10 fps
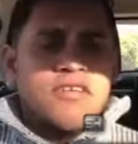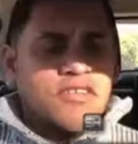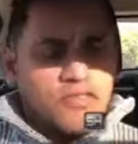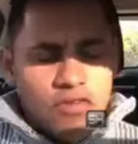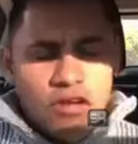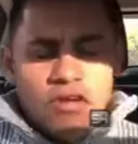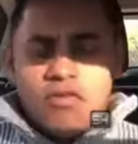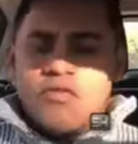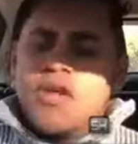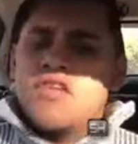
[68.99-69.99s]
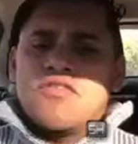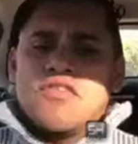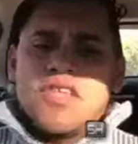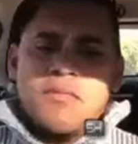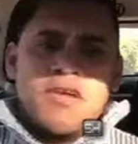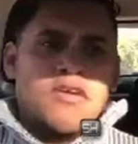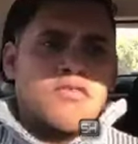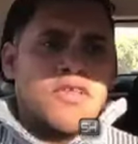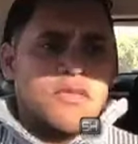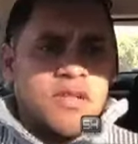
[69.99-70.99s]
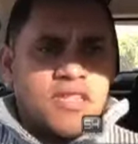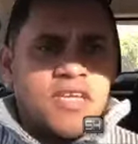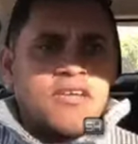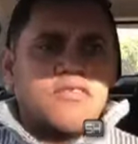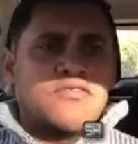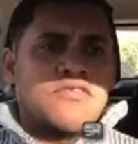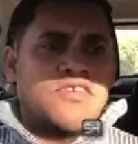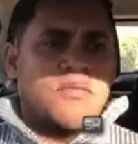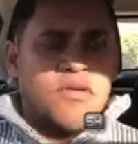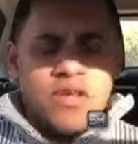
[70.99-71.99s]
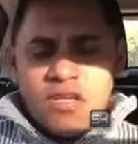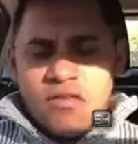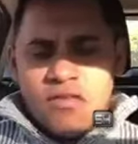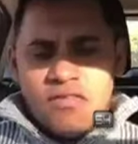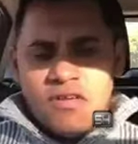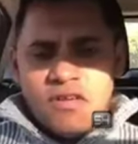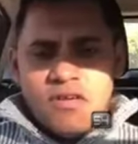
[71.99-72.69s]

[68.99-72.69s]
Y no solo a los hondureños, sino también a los guatemaltecos o salvadoreños